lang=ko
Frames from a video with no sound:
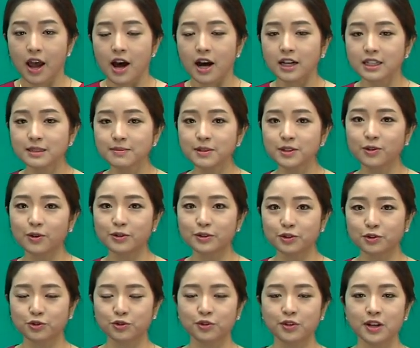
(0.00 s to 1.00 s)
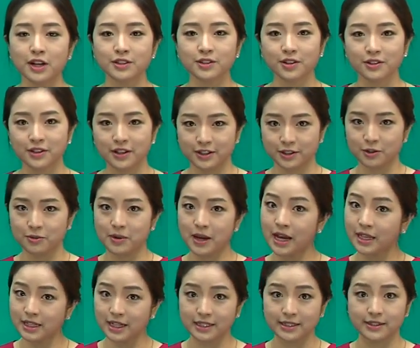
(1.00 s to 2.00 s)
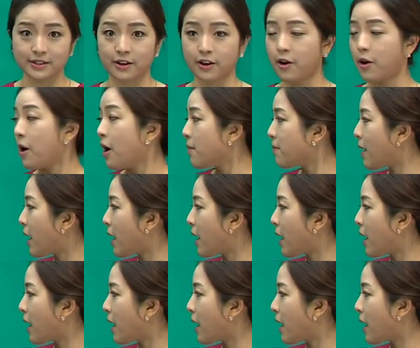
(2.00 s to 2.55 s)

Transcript: 하지만 여기서 주의하셔야 될 점이 하나 있어요.